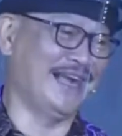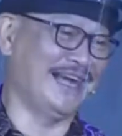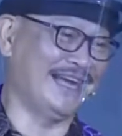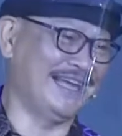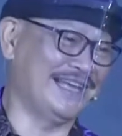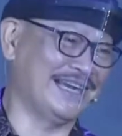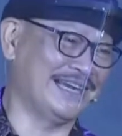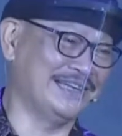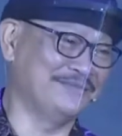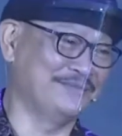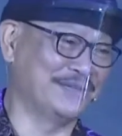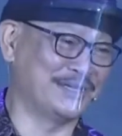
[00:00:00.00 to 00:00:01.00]
bangga ya
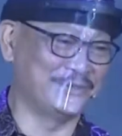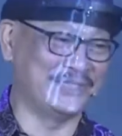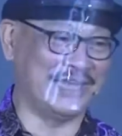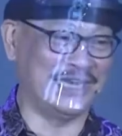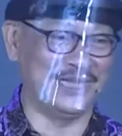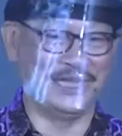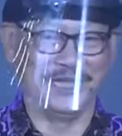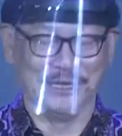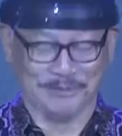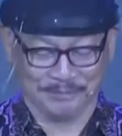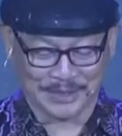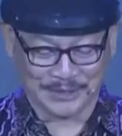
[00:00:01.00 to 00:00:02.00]
kan baru jadi
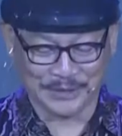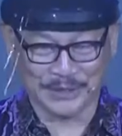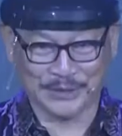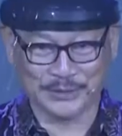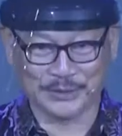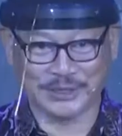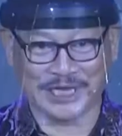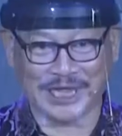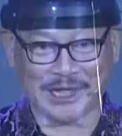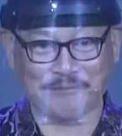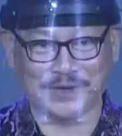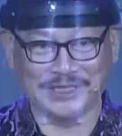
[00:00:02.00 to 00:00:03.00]
baru diutus
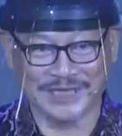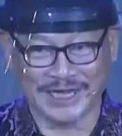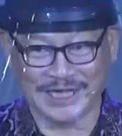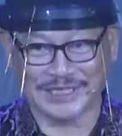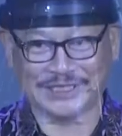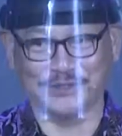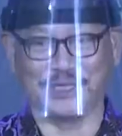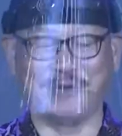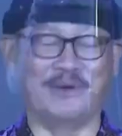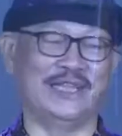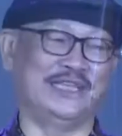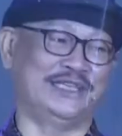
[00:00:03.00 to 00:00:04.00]
jadi evangelis tuh
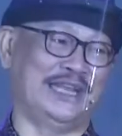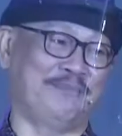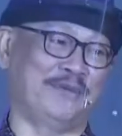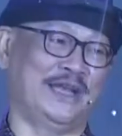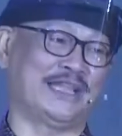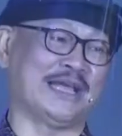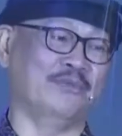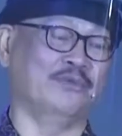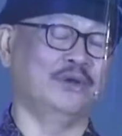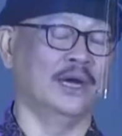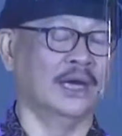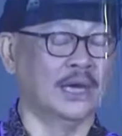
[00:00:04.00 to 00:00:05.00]
tiba jadi pendeta
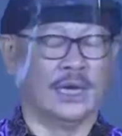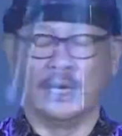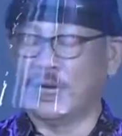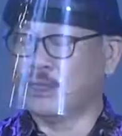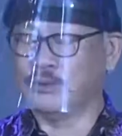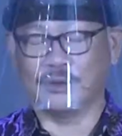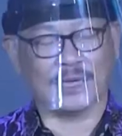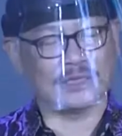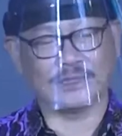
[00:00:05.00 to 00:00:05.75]
muda. Aduh